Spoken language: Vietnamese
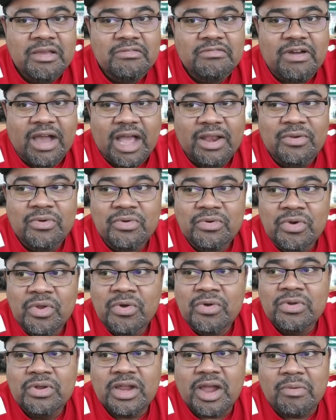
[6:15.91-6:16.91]
và luôn
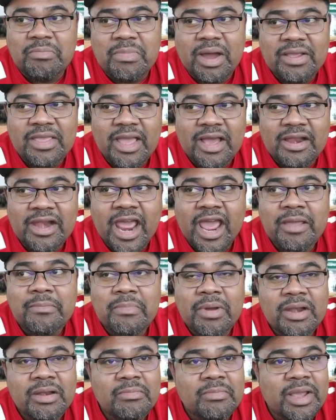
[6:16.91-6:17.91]
luôn không bao giờ để
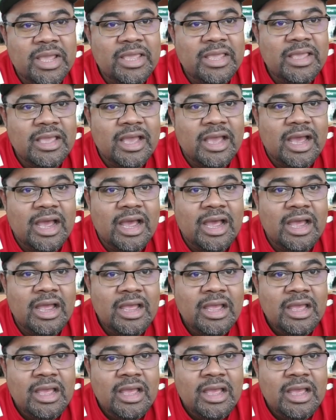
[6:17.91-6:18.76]
mình bị à,